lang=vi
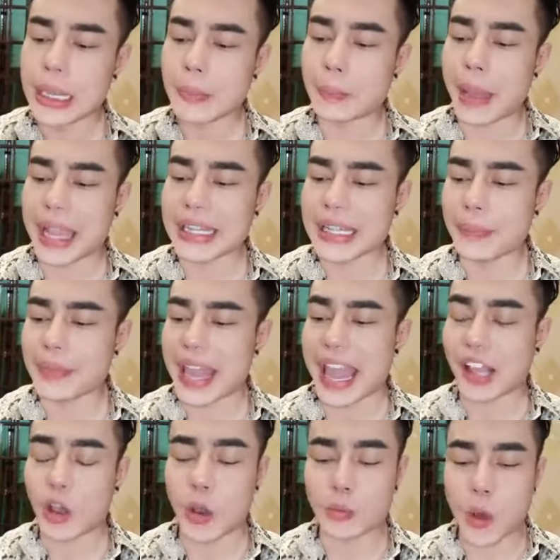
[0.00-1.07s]
700
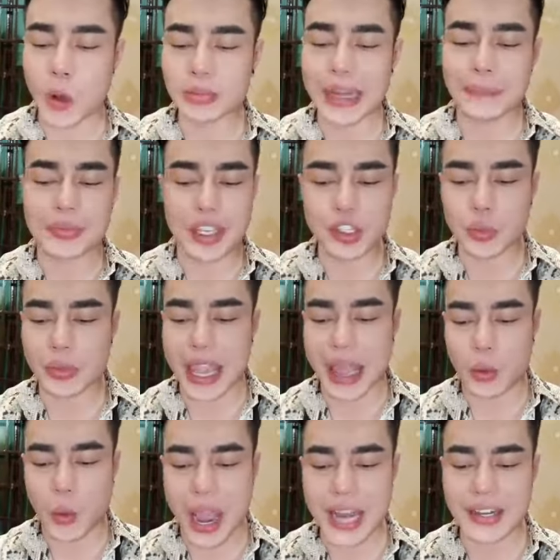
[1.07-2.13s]
ngàn còn 490
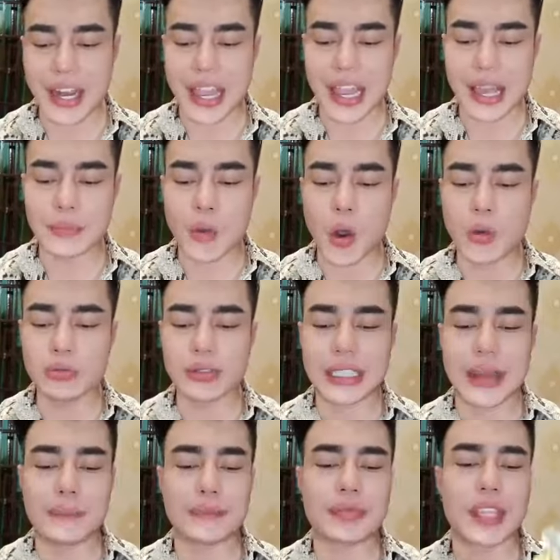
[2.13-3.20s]
ngàn quá rẻ
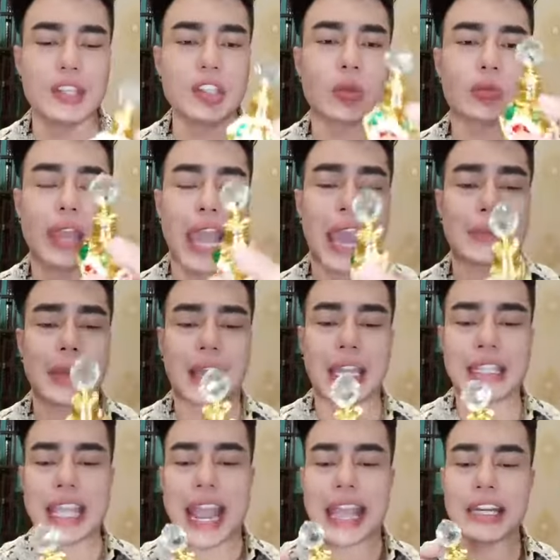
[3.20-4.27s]
490 ngàn mà
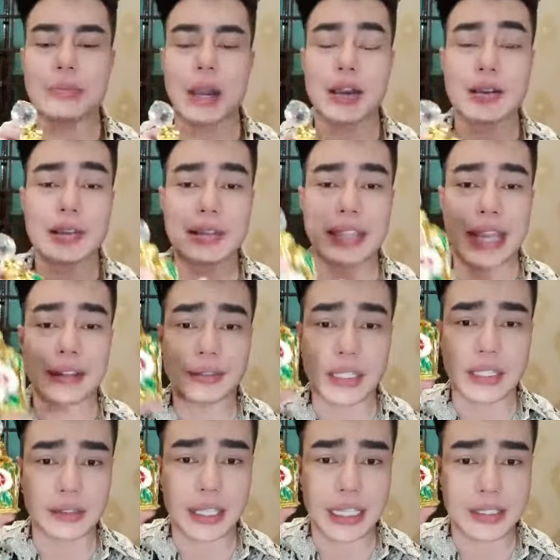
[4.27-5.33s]
cái chai nó bự như chai nước
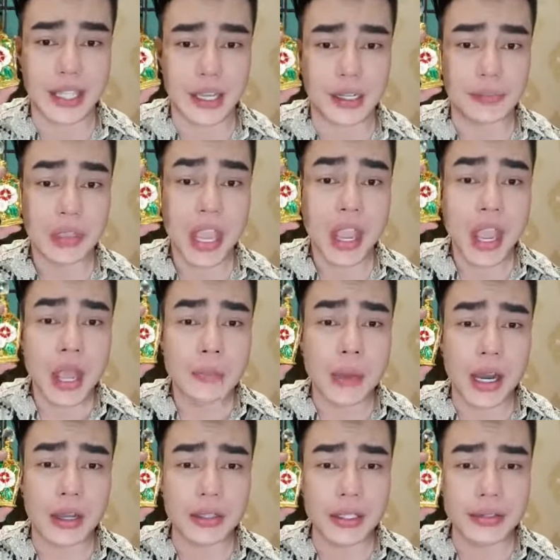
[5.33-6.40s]
tương thiệt sự
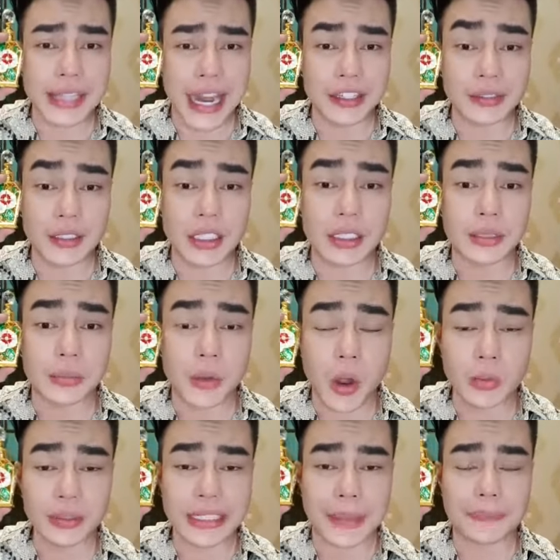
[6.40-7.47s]
bự như chai nước tương
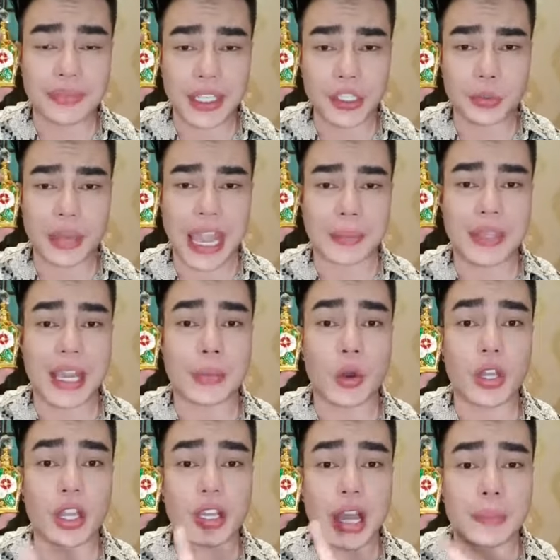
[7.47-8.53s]
490 ngàn bây giờ mọi
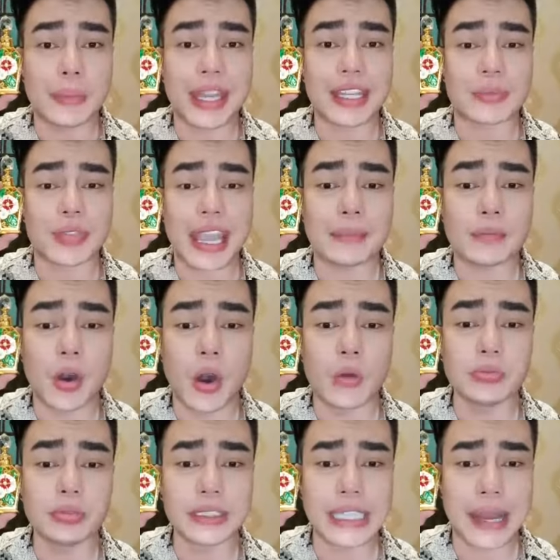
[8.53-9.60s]
người comment dùm cho em
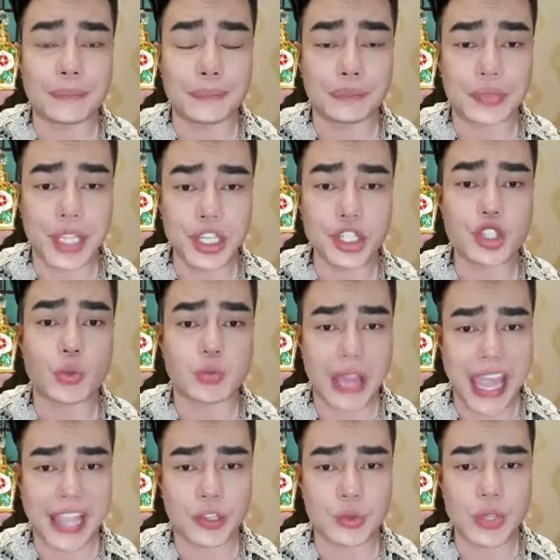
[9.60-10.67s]
490
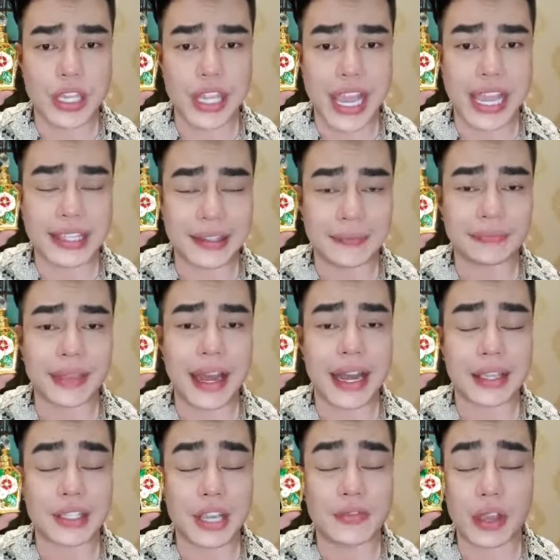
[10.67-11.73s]
ngàn cái gì nha nhanh tay
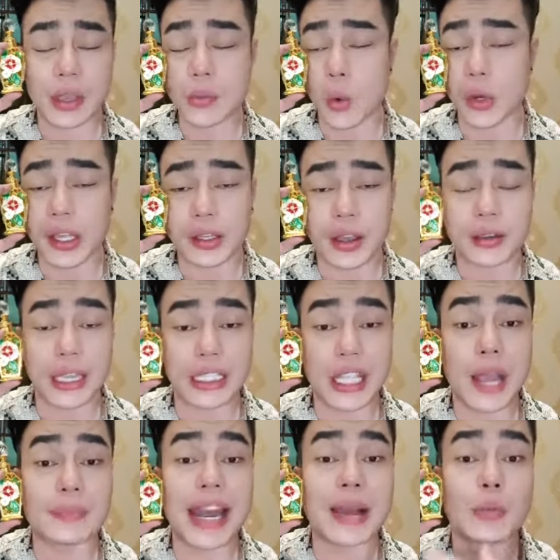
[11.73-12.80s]
lệ chân và cái mùi này cực kỳ
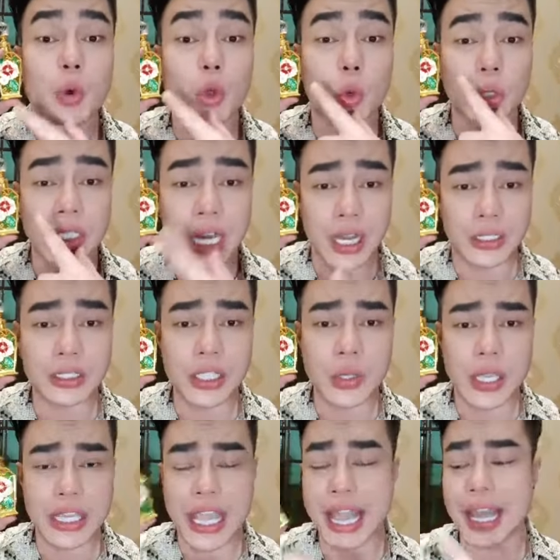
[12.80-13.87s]
thơm đây là mùi của nữ như
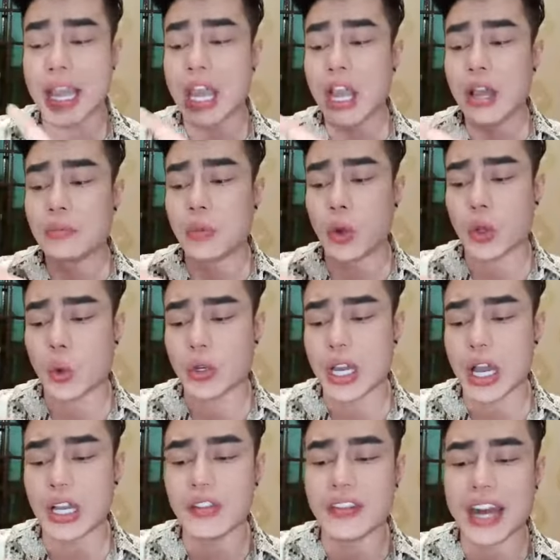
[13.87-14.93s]
vậy nha mùi của
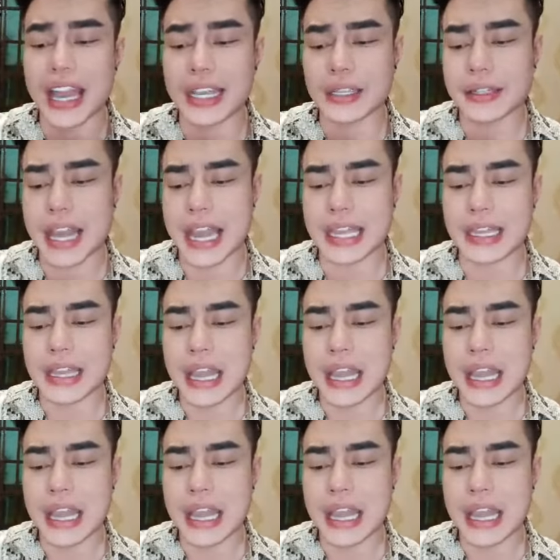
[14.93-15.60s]
nữ và đây đây